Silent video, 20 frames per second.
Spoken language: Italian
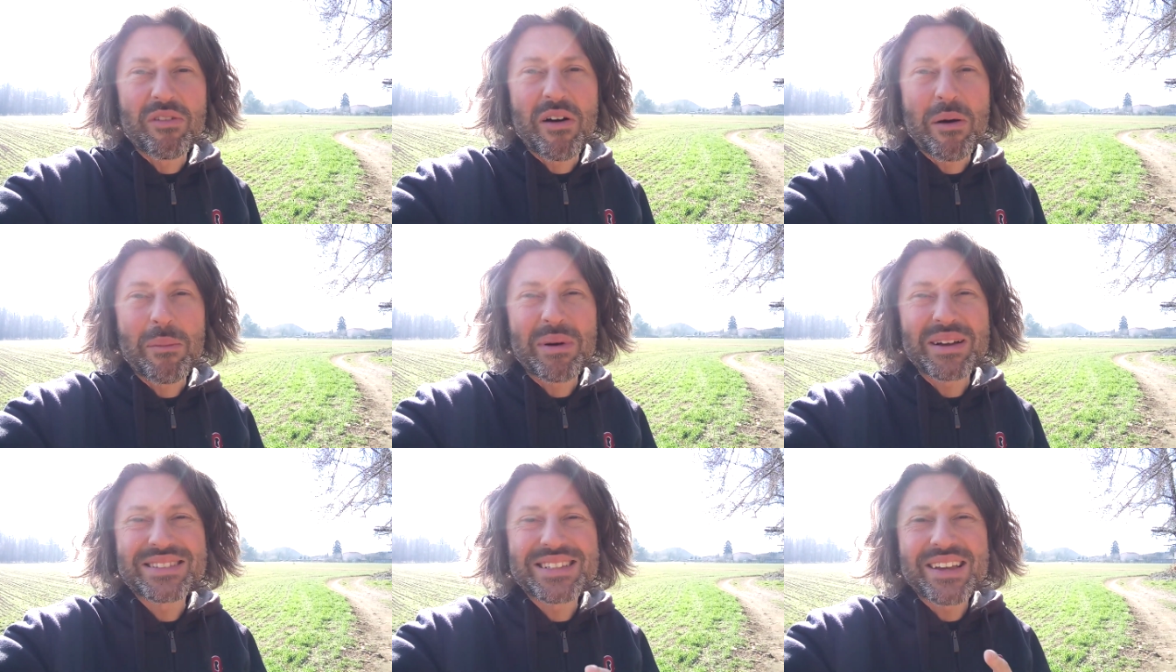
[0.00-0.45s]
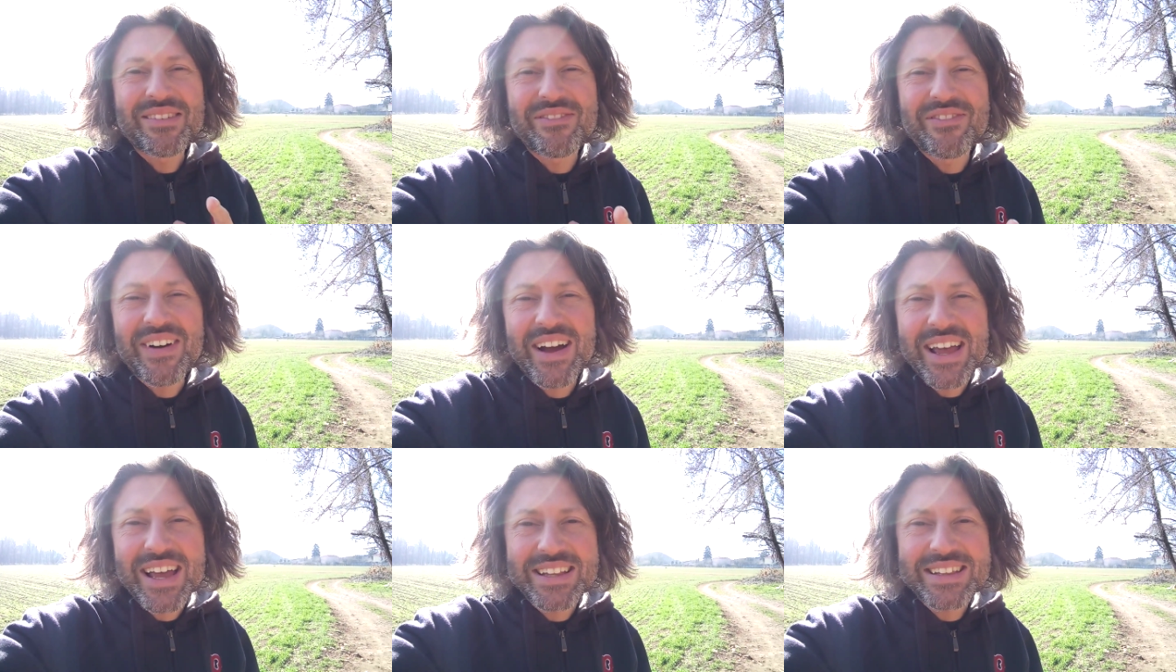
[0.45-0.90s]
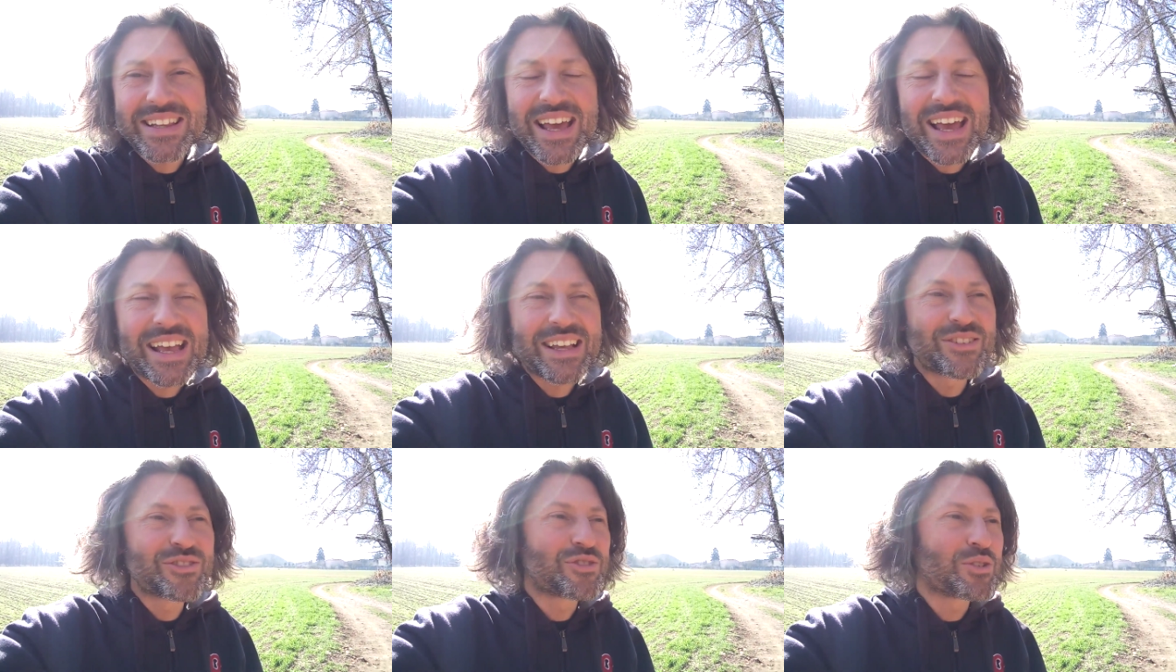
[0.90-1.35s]
fa ma se fai
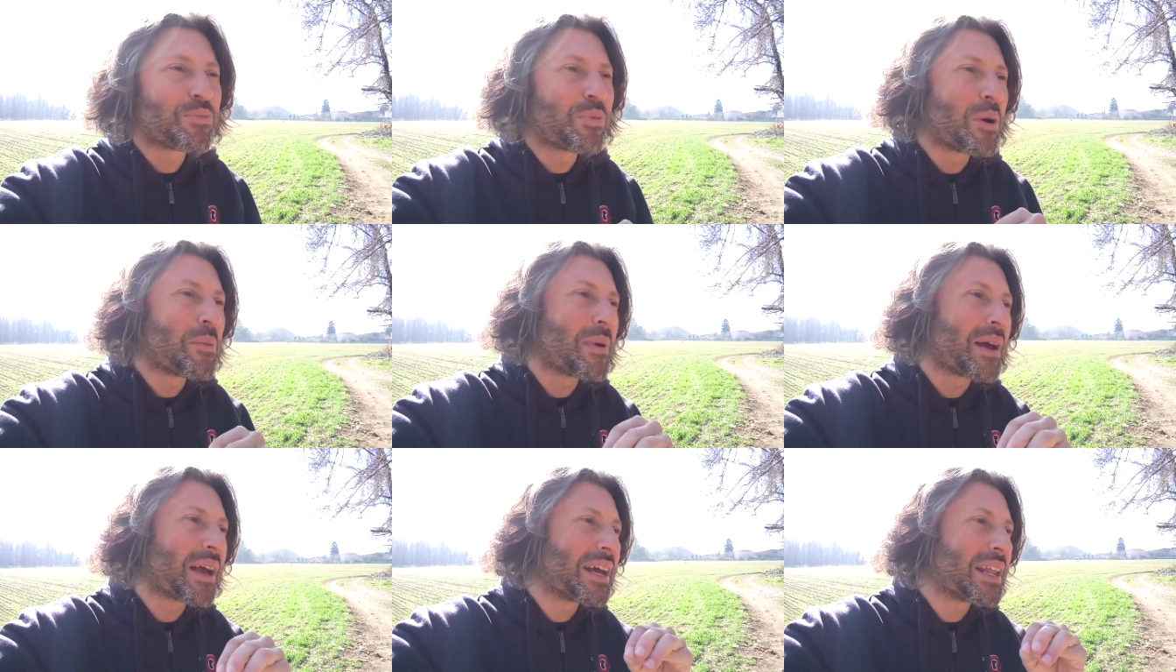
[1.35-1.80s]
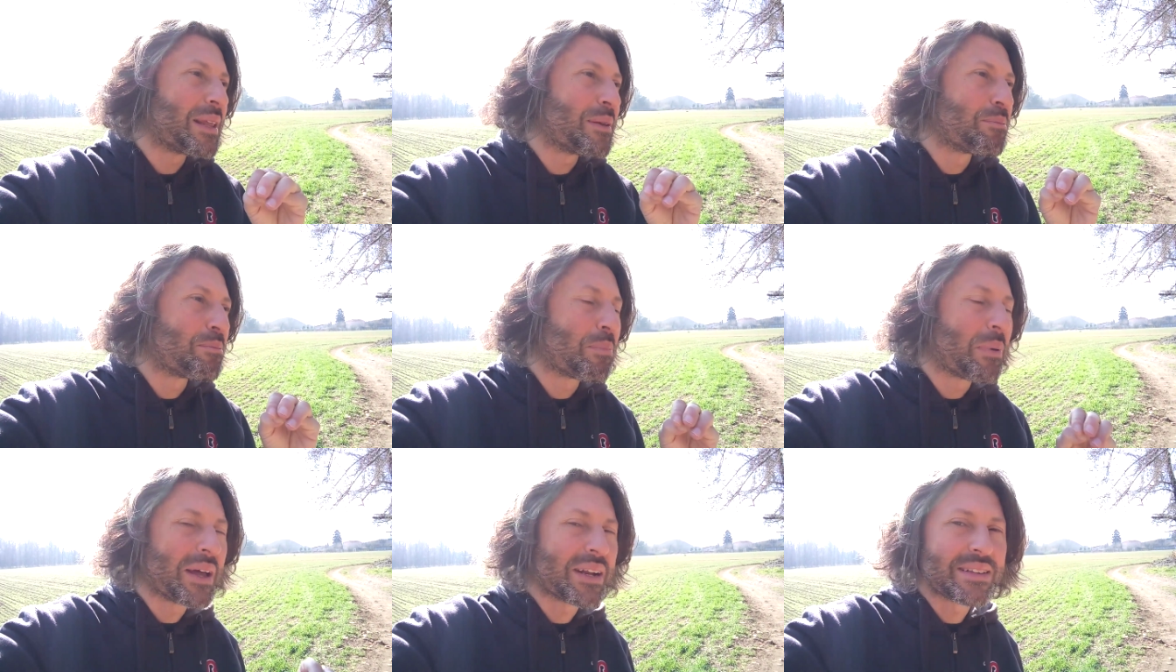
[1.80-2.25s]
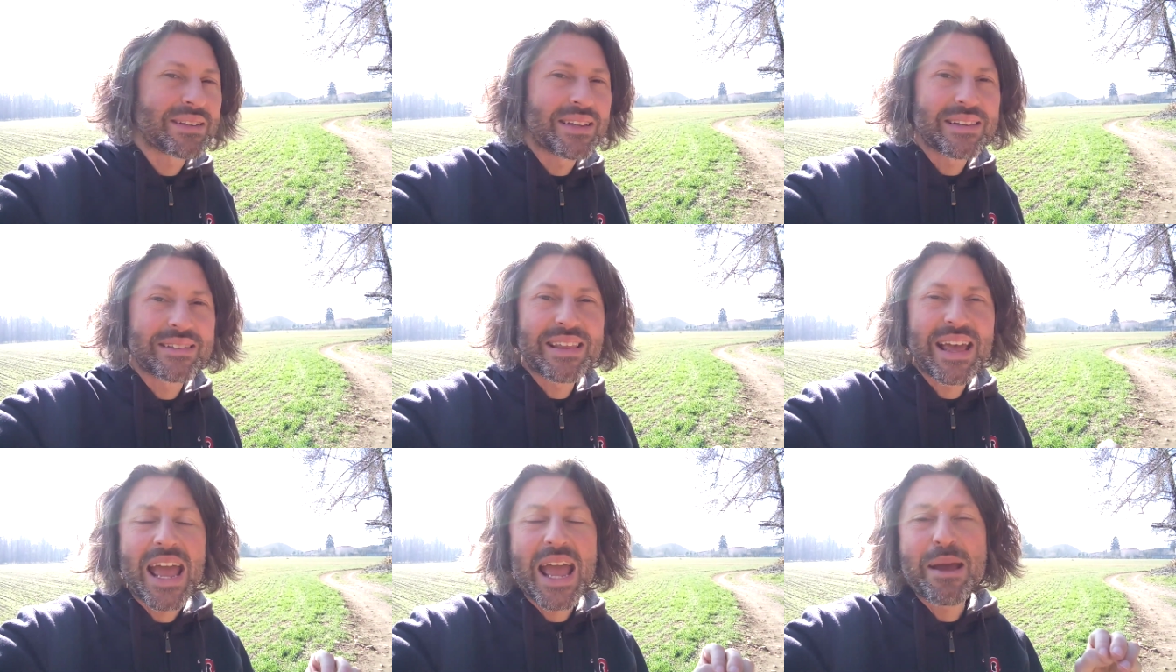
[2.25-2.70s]
adesso poi magari
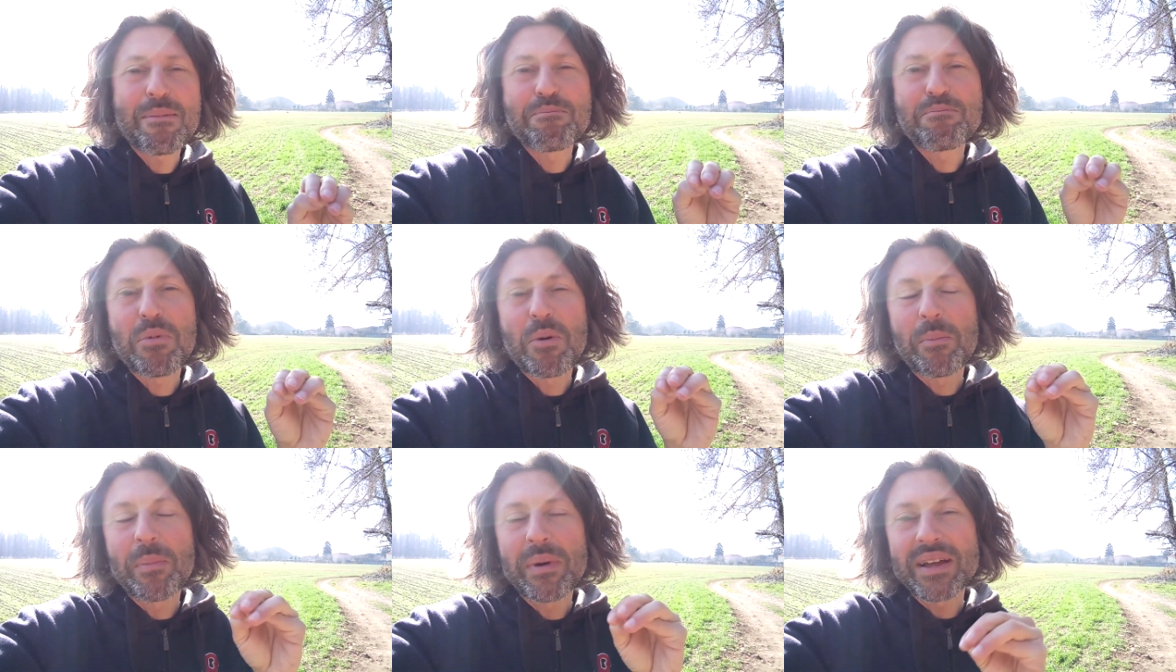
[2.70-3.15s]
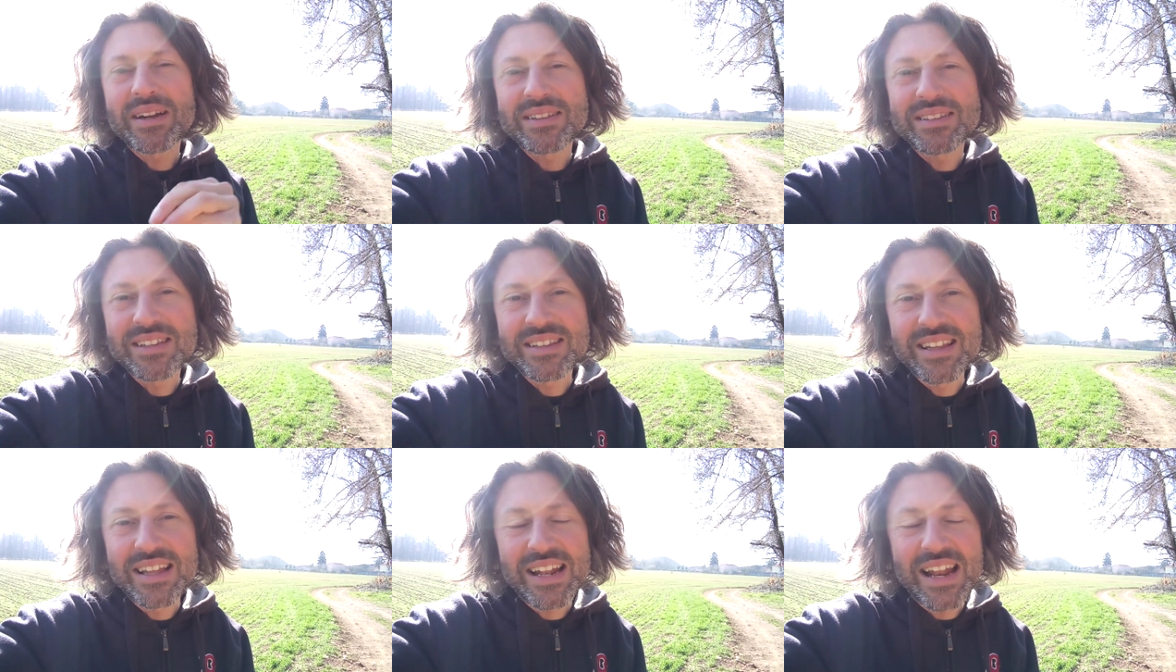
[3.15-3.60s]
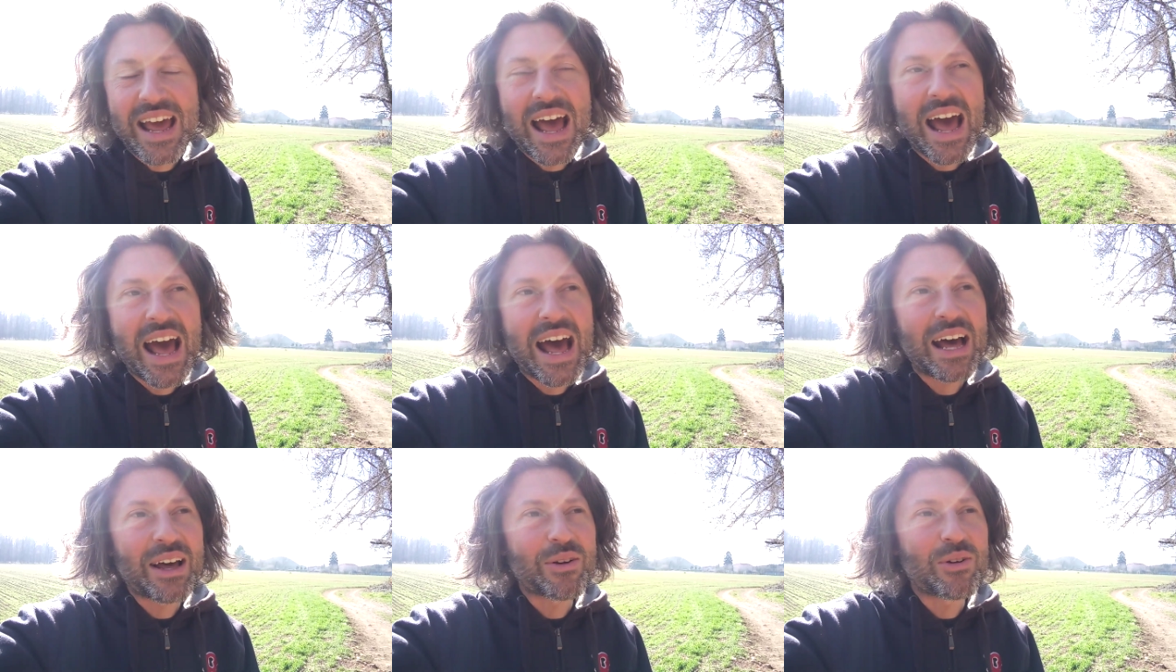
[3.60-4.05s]
perdi tempo, perdi
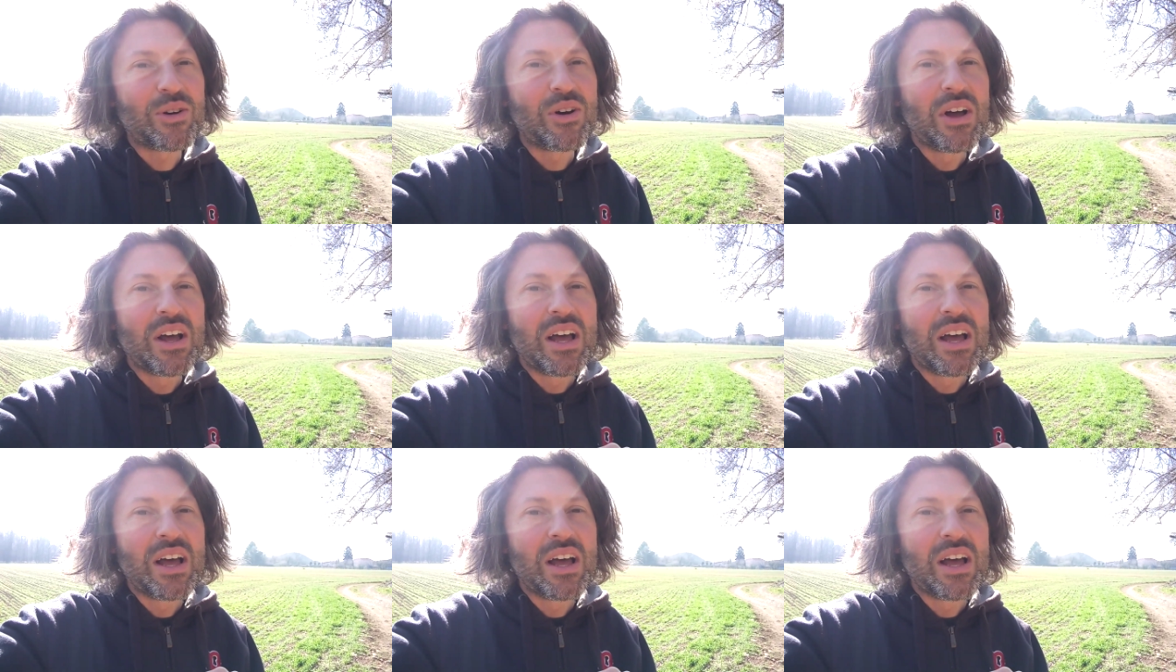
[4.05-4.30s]
denaro,